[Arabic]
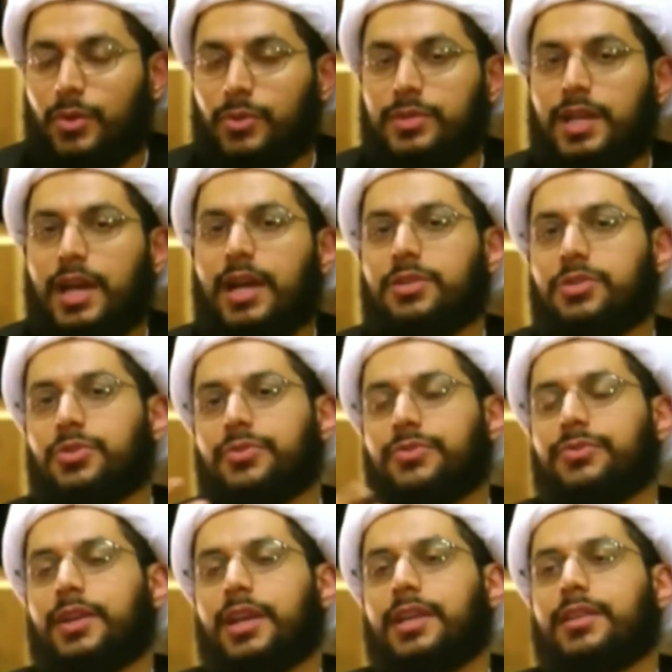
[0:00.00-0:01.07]
وتعال
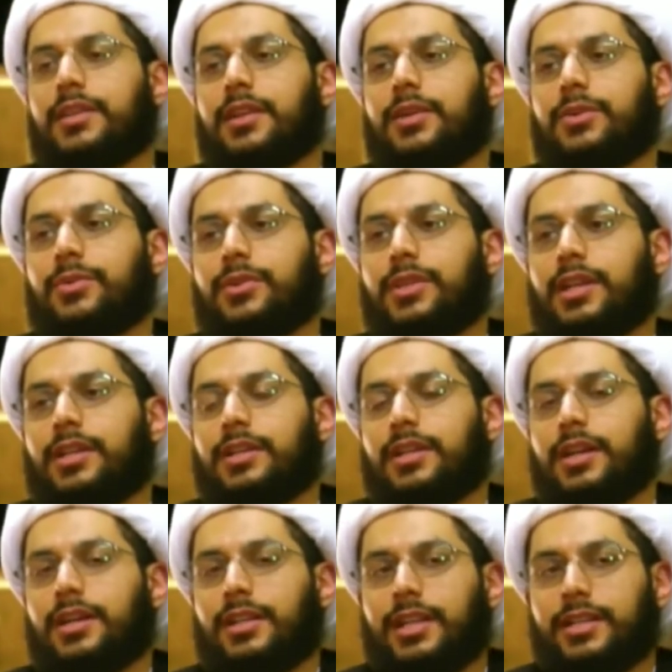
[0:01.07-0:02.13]
شوف ايضا اكو هنالك
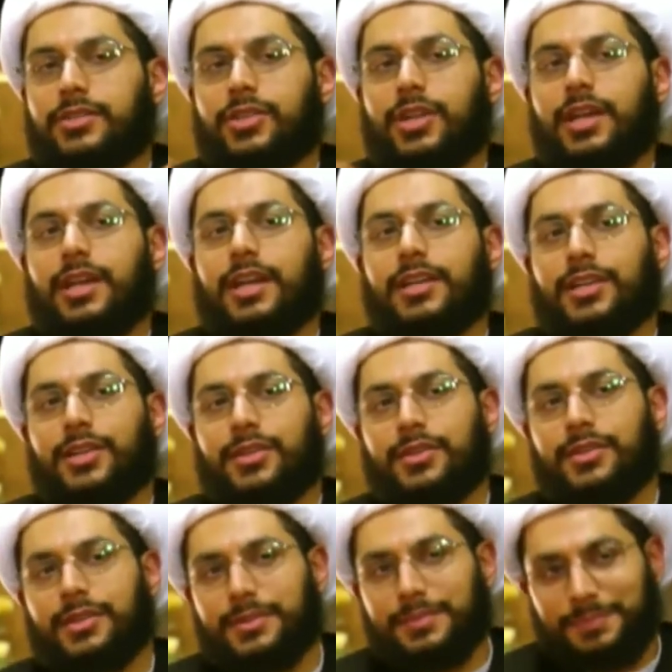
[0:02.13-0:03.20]
اغلاط شائعه
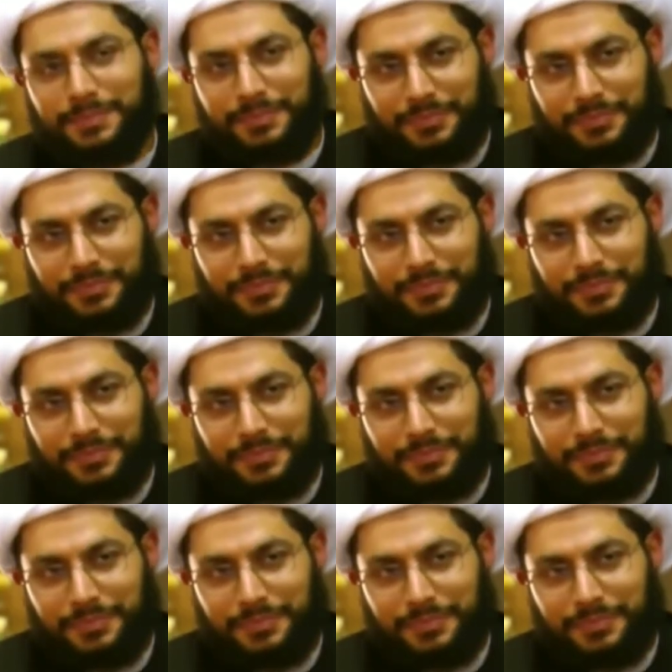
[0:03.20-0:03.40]
كثيره.